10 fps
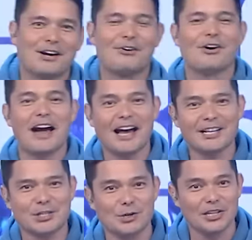kung
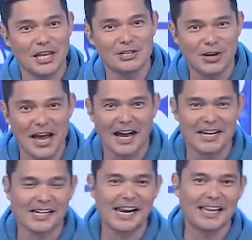kaka-tune in nyo lang,
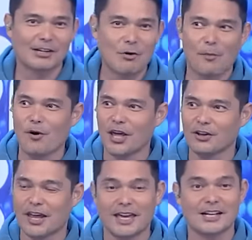ang naglalaro po
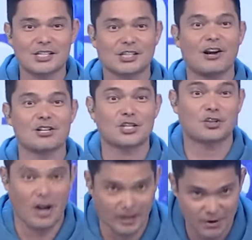ngayon ay ang
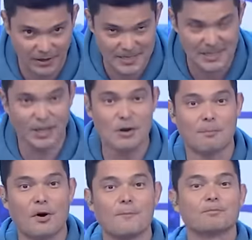Starstruck. Okay, sa ngayon
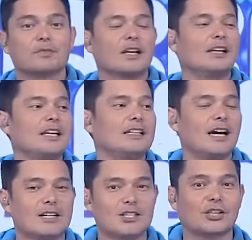po, leading
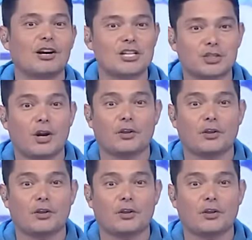ang Starstruck